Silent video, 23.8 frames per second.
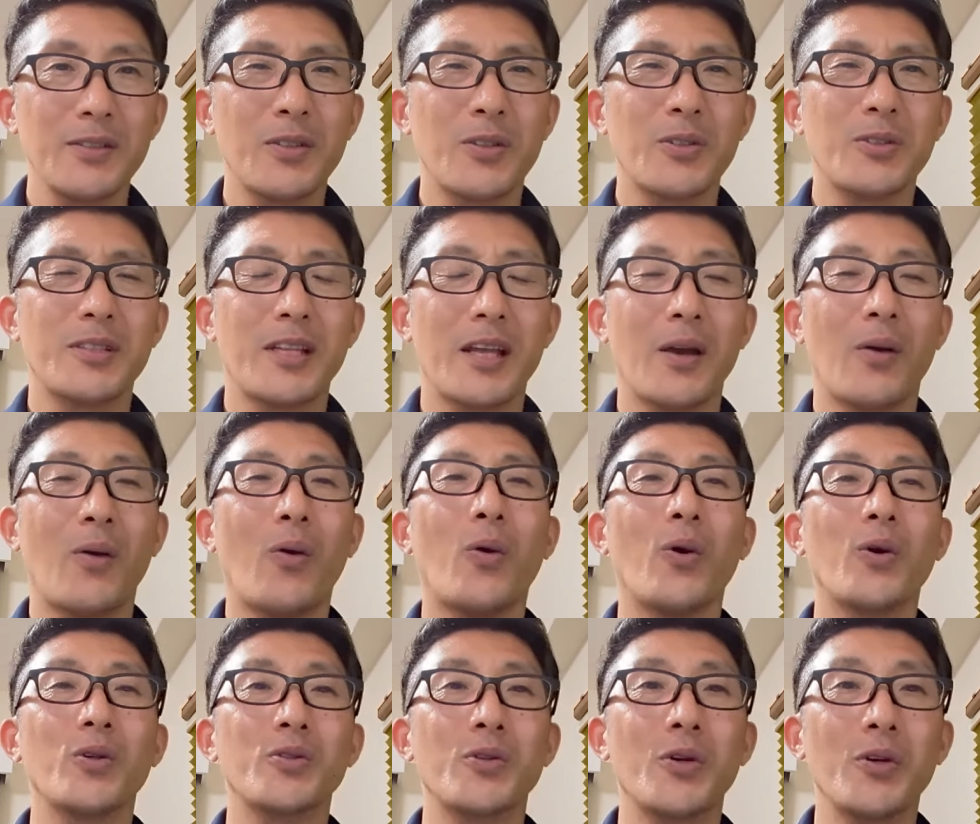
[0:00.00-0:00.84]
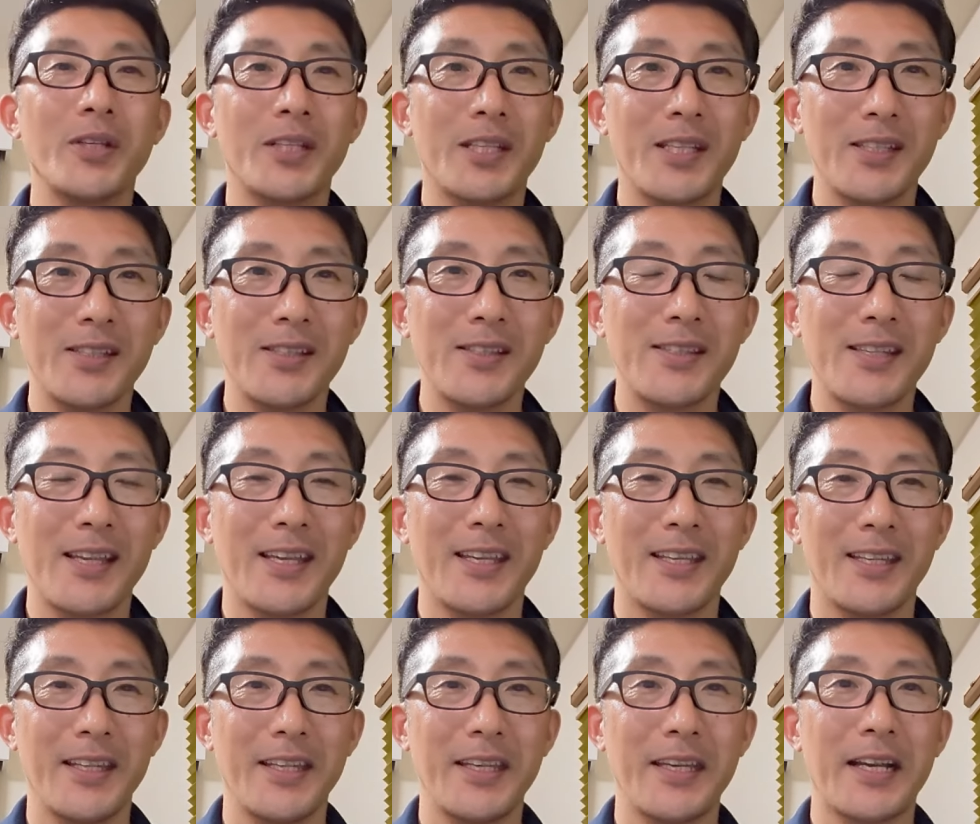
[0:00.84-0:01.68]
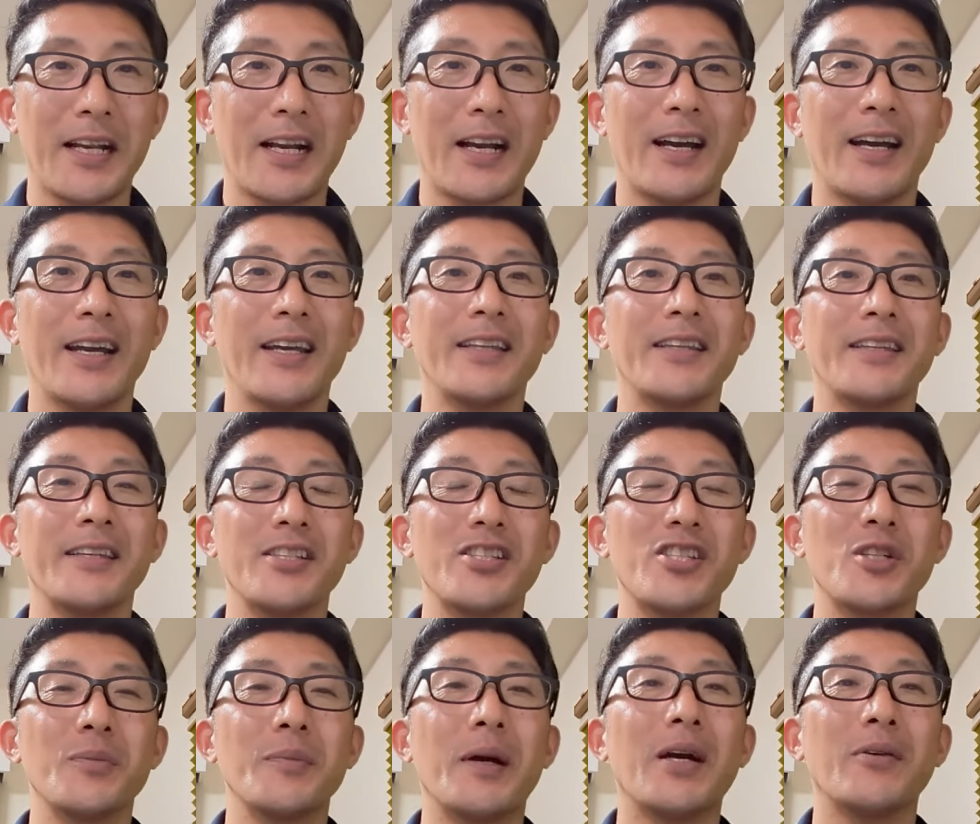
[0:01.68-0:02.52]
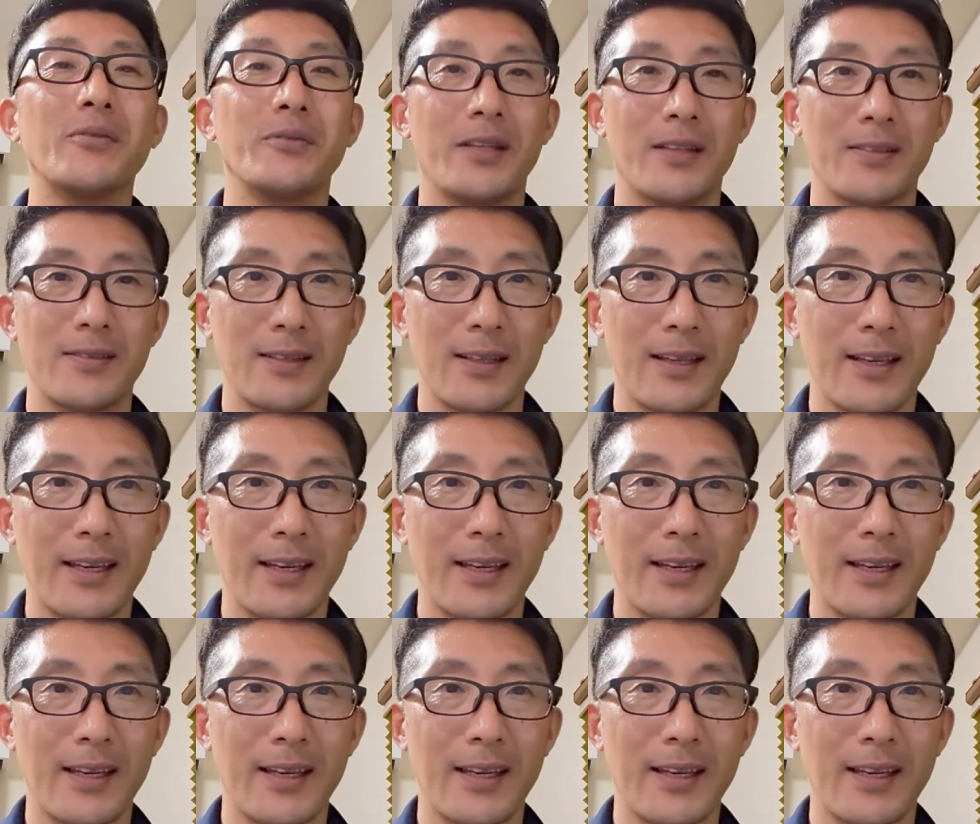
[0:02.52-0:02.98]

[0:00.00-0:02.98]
そして細い筋繊維に変えてしまうんです